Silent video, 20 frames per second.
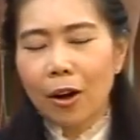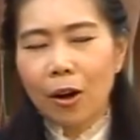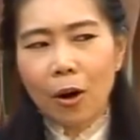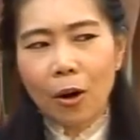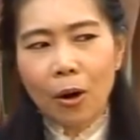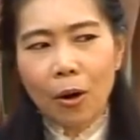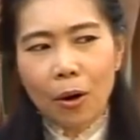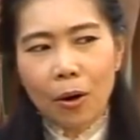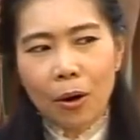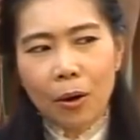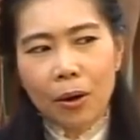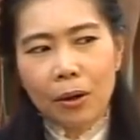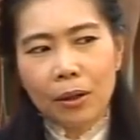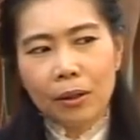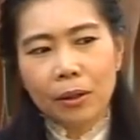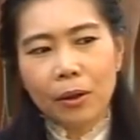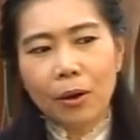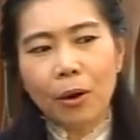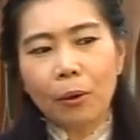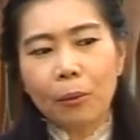ข
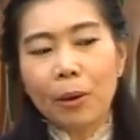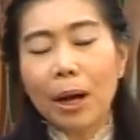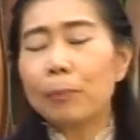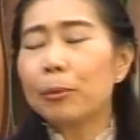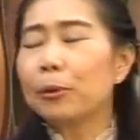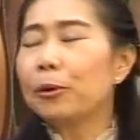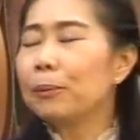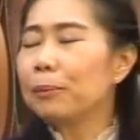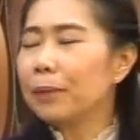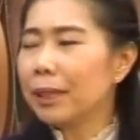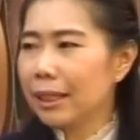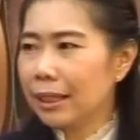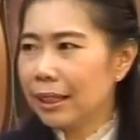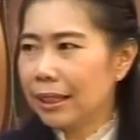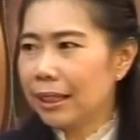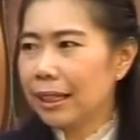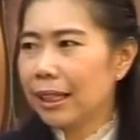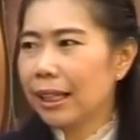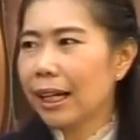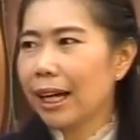อความร่วมมือ
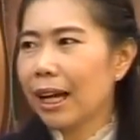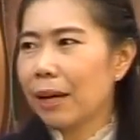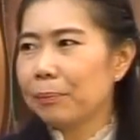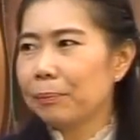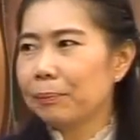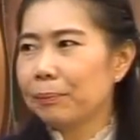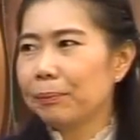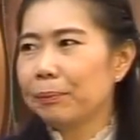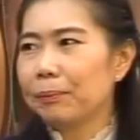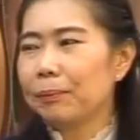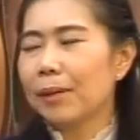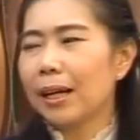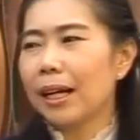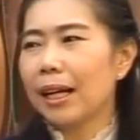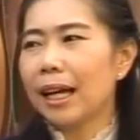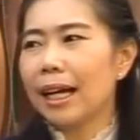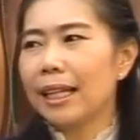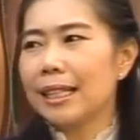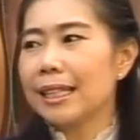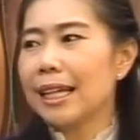กับ
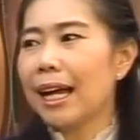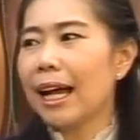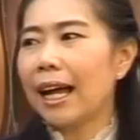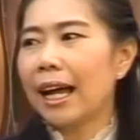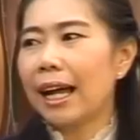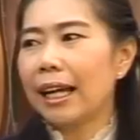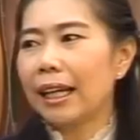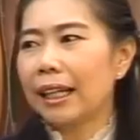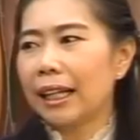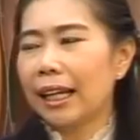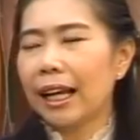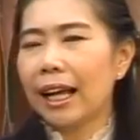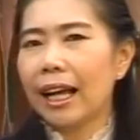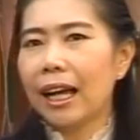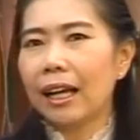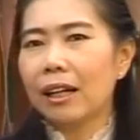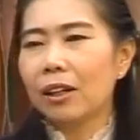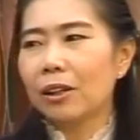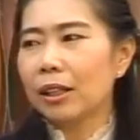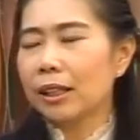อาจารย์นะคะ
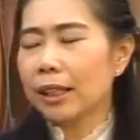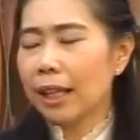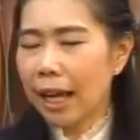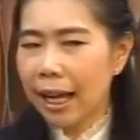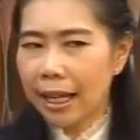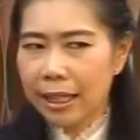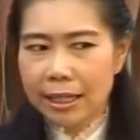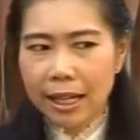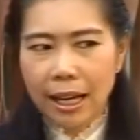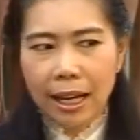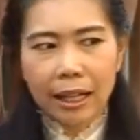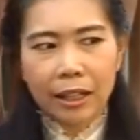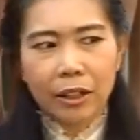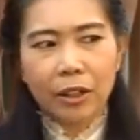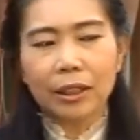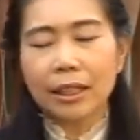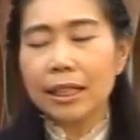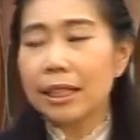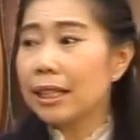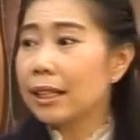ก็อาจารย์ด
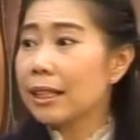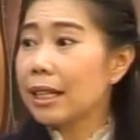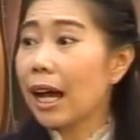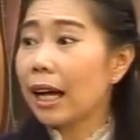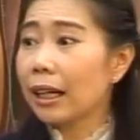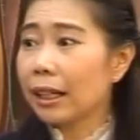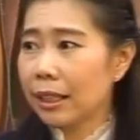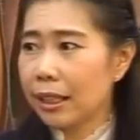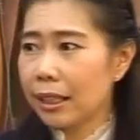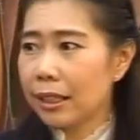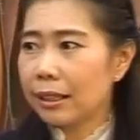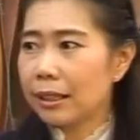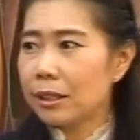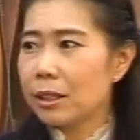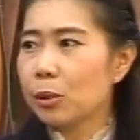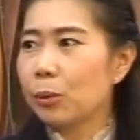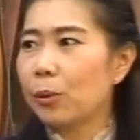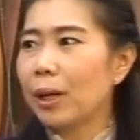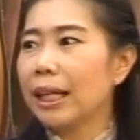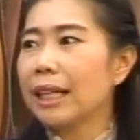ร.ชาคริต
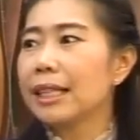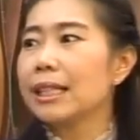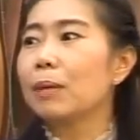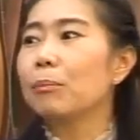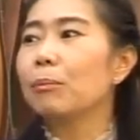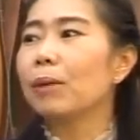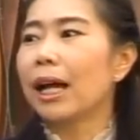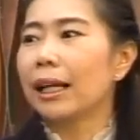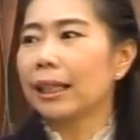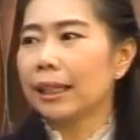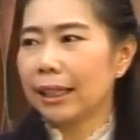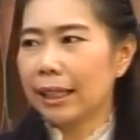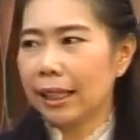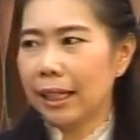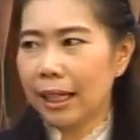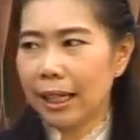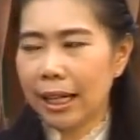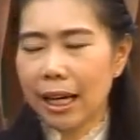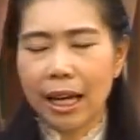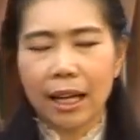สุวรรณจำรัด
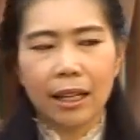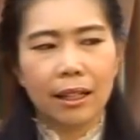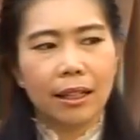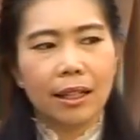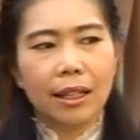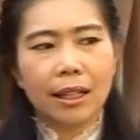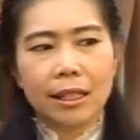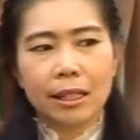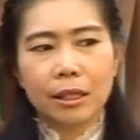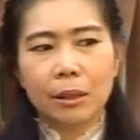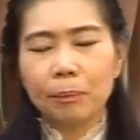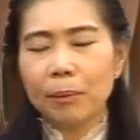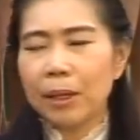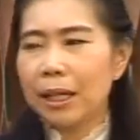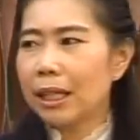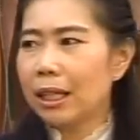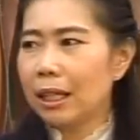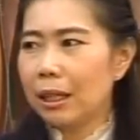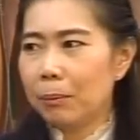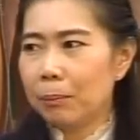นะคะซึ่งเป็น
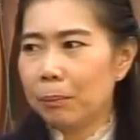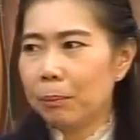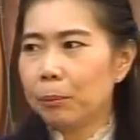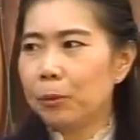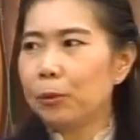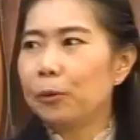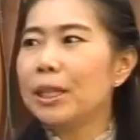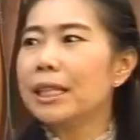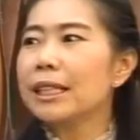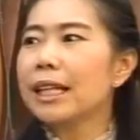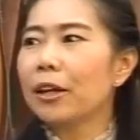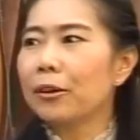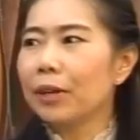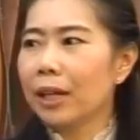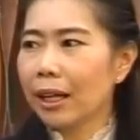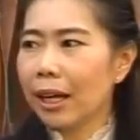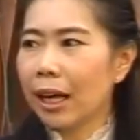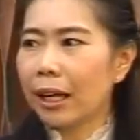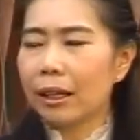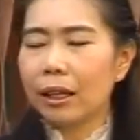ทีมผู้วิจัยด้ว
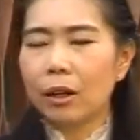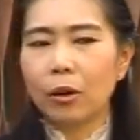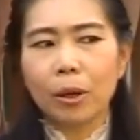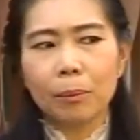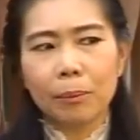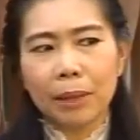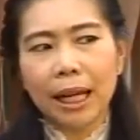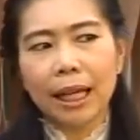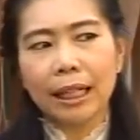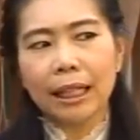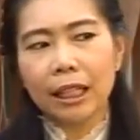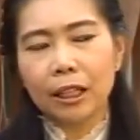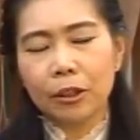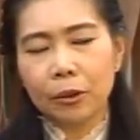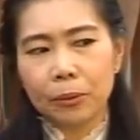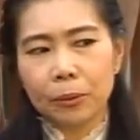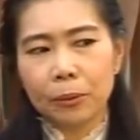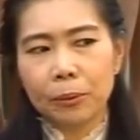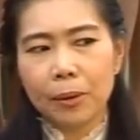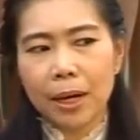ยกันเราก็มานั่งคิด
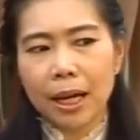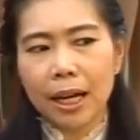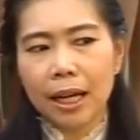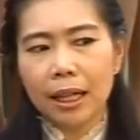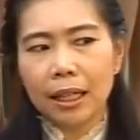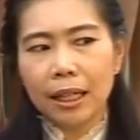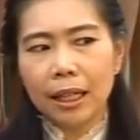ดูว่า